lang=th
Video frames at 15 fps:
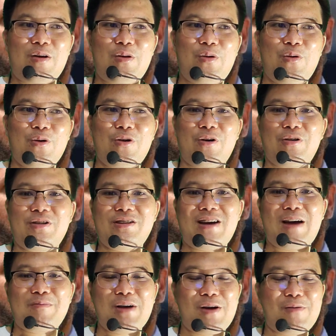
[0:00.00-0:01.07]
เอาลูกของ
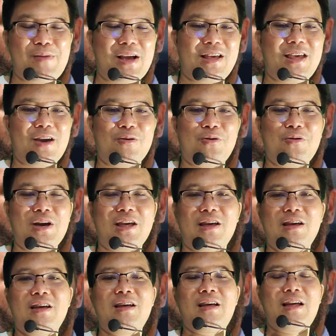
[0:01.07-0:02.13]
ธรรมเข้ามาเกี่ยวด้วย
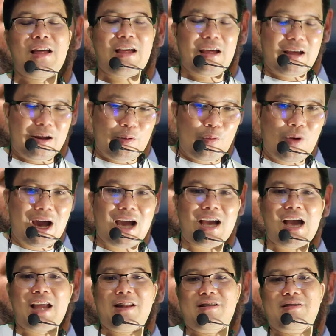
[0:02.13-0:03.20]
ว่า
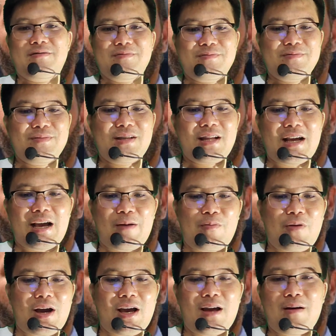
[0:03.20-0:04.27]
กันนะครับ
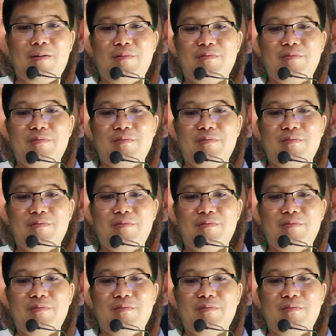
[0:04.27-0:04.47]
ว่า